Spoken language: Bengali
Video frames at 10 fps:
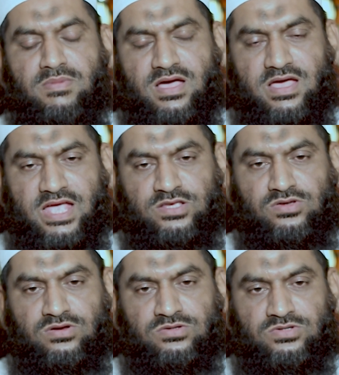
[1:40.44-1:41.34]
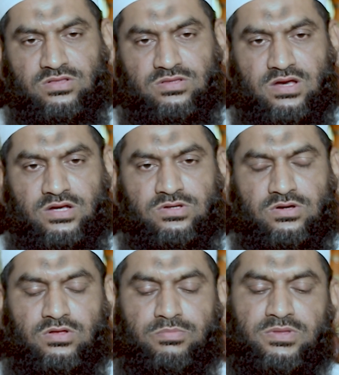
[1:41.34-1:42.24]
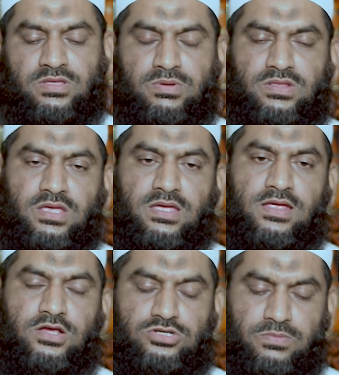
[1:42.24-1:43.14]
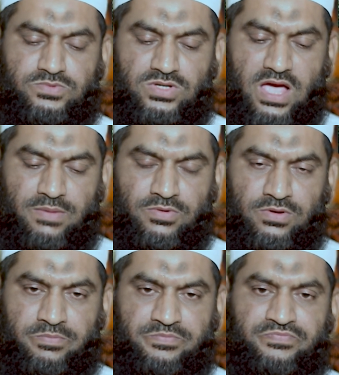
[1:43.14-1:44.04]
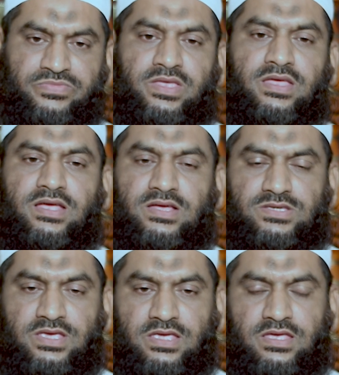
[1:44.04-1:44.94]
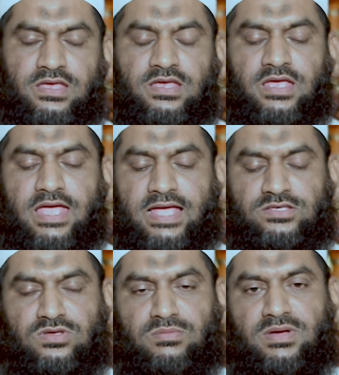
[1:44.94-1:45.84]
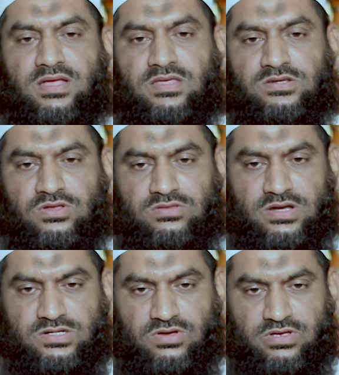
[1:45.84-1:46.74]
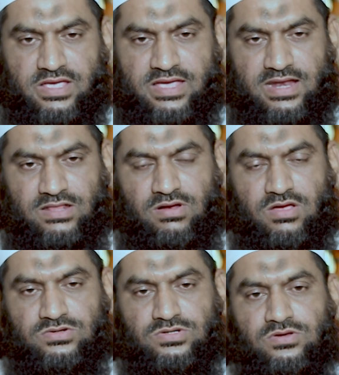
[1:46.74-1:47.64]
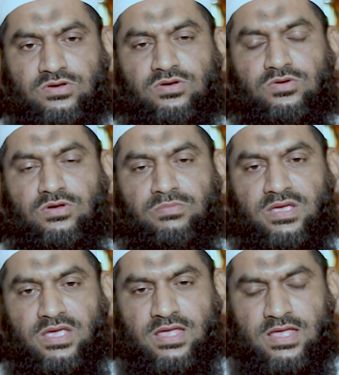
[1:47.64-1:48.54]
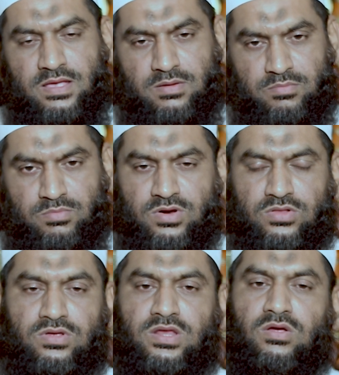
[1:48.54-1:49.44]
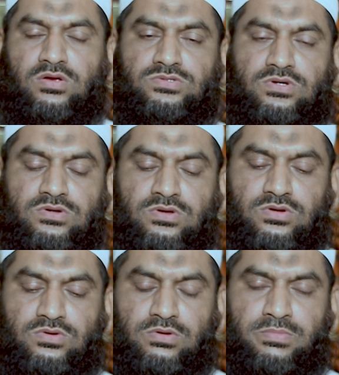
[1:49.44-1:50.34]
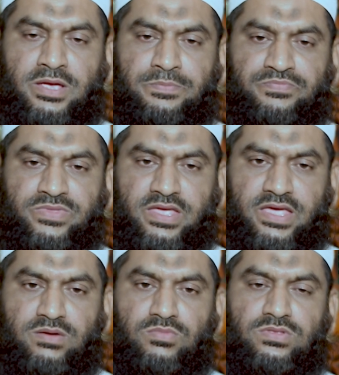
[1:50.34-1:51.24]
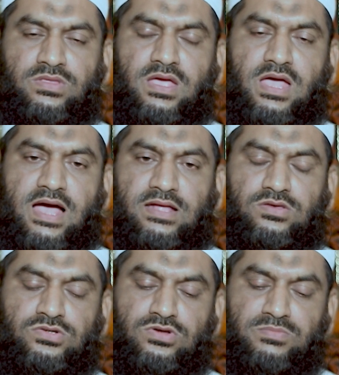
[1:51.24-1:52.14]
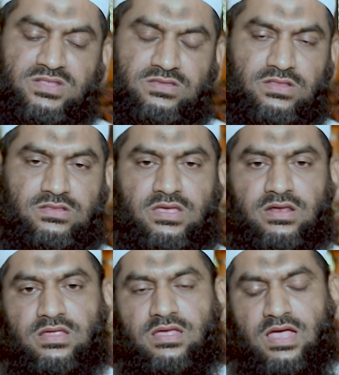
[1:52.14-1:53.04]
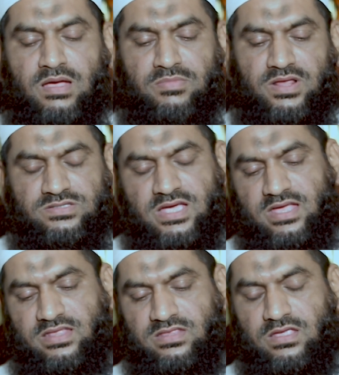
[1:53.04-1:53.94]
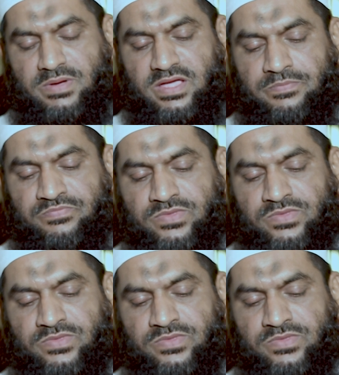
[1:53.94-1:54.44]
মা একজন সন্তানের জন্য পৃথিবীতে সবচেয়ে আপন কাজেই একজন মা তার সন্তানের সঙ্গে খেলাধুলায় অংশগ্রহণ করবে বিনোদনের অংশগ্রহণ করবে এর মধ্যে আদর্শ মাতৃত্বের আমরা ছায়া দেখতে পাই